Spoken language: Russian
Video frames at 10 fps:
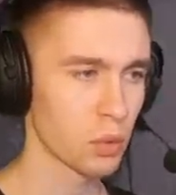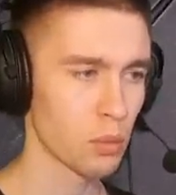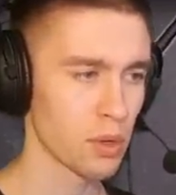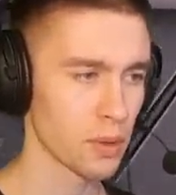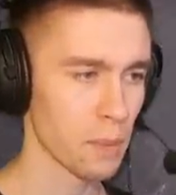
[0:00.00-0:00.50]

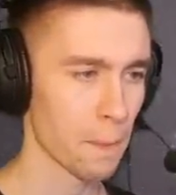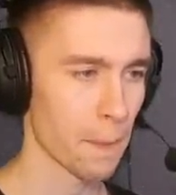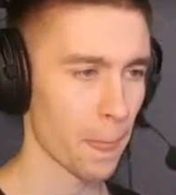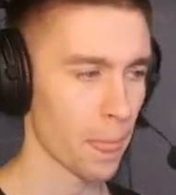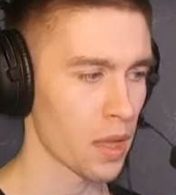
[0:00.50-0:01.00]
бобы,
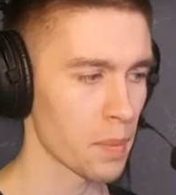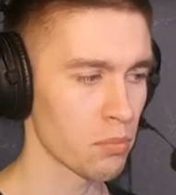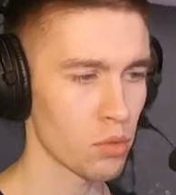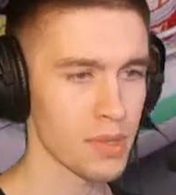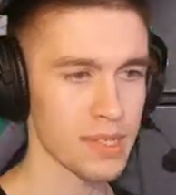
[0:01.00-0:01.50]

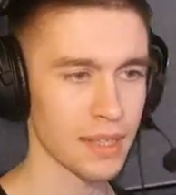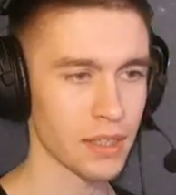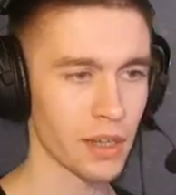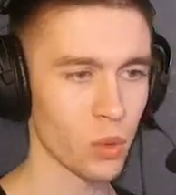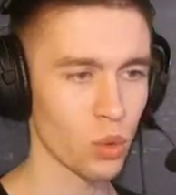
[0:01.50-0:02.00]
бобы,
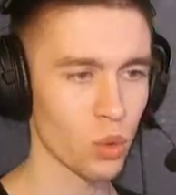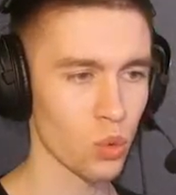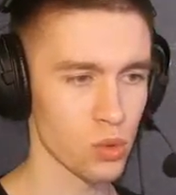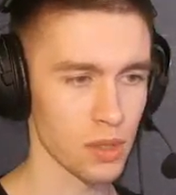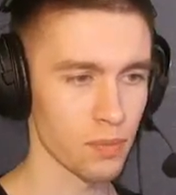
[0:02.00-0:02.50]
сладкая
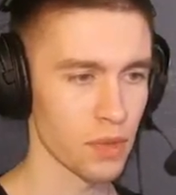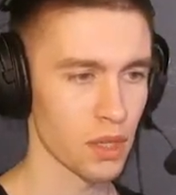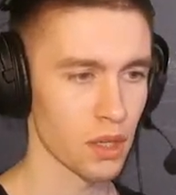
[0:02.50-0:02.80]
кукуруза.